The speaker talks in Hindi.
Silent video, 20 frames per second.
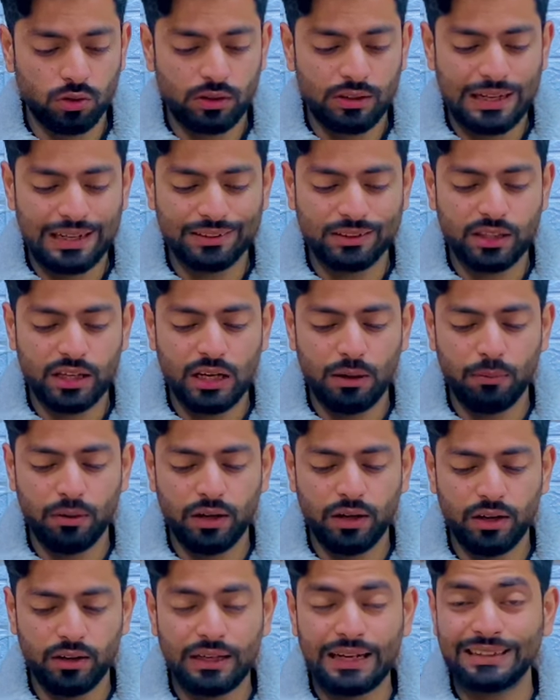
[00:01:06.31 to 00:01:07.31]
टेस्ट थ्री
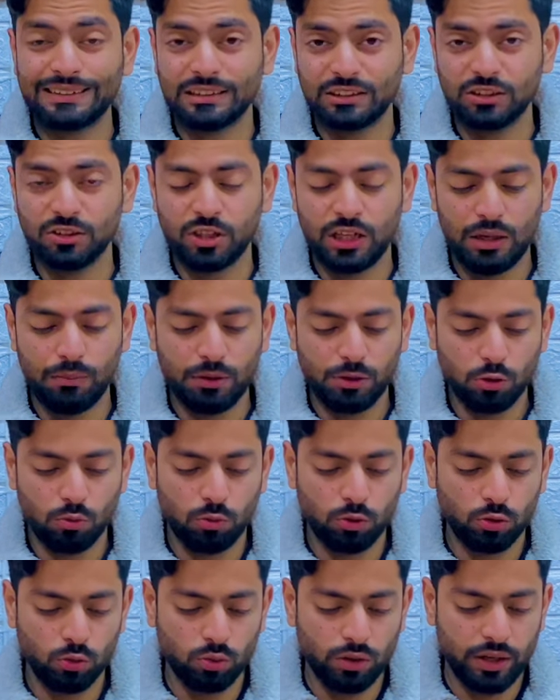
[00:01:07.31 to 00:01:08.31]
में टेस्ट सेशन थ्री में जो
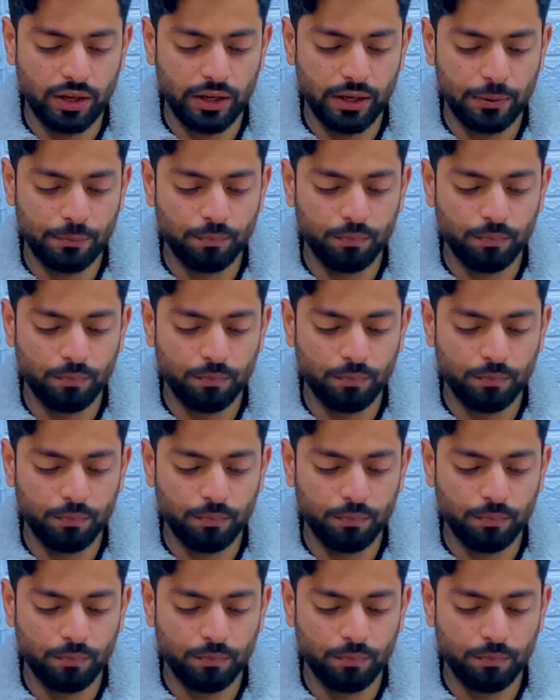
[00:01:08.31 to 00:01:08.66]
मौजूद है